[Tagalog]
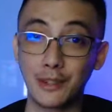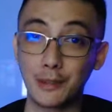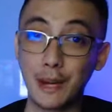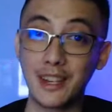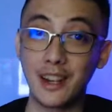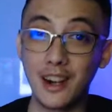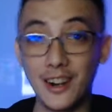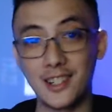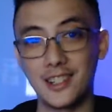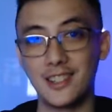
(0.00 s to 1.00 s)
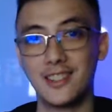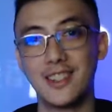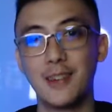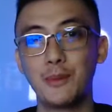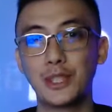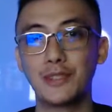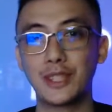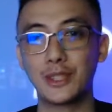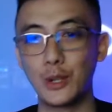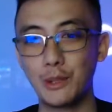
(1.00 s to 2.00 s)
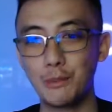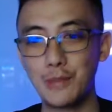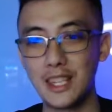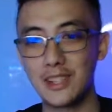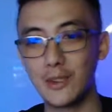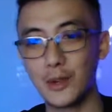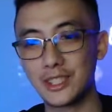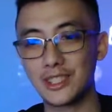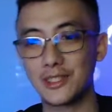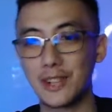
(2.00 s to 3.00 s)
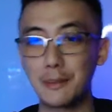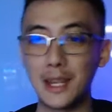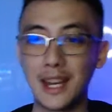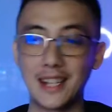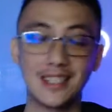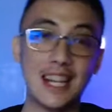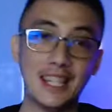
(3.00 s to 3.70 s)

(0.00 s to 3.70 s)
I'm a life coach, a martial arts practitioner,